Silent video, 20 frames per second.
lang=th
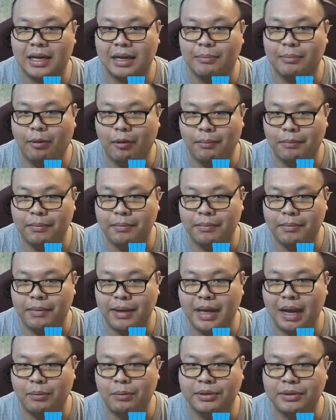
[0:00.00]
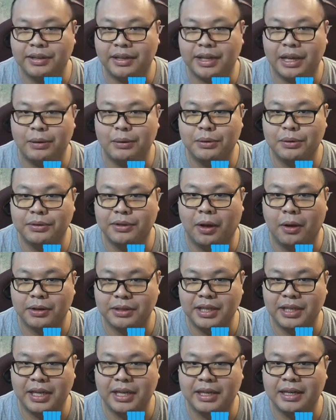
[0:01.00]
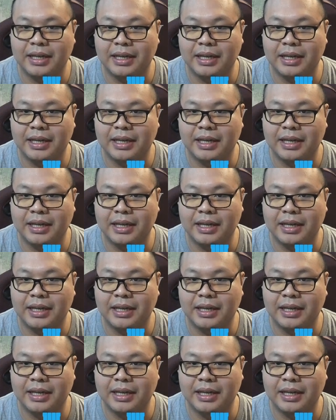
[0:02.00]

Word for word: ผมมีอาวุธสกิลอยู่ 2 ชิ้น